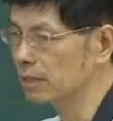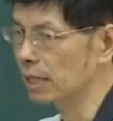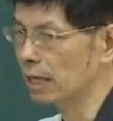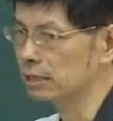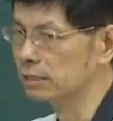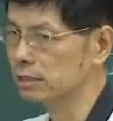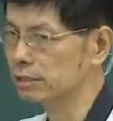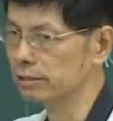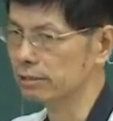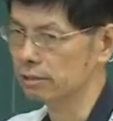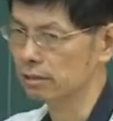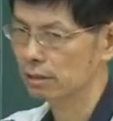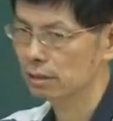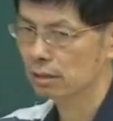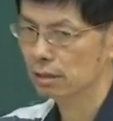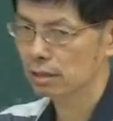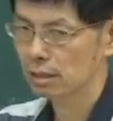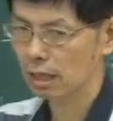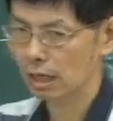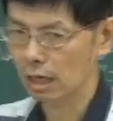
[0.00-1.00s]
i t 呢是
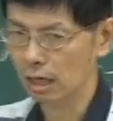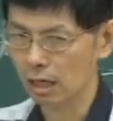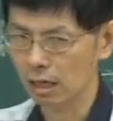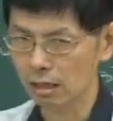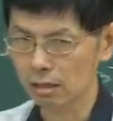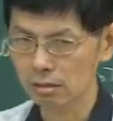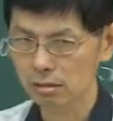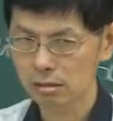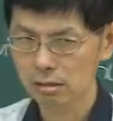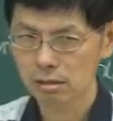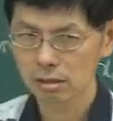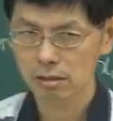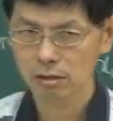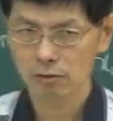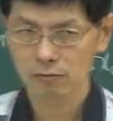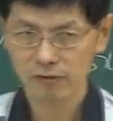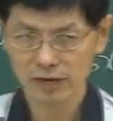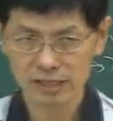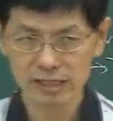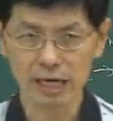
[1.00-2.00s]
呃
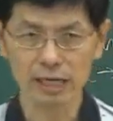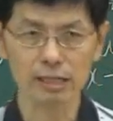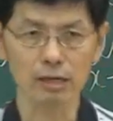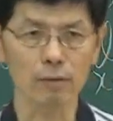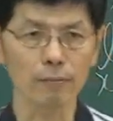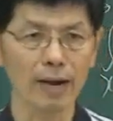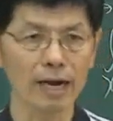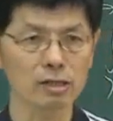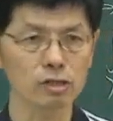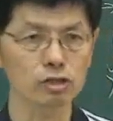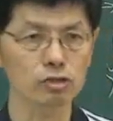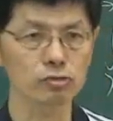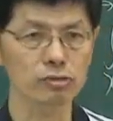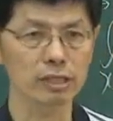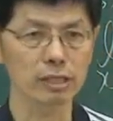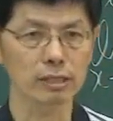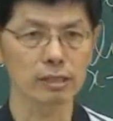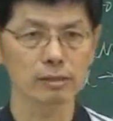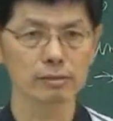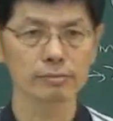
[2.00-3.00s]
非常有帮助
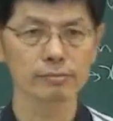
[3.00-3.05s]
的。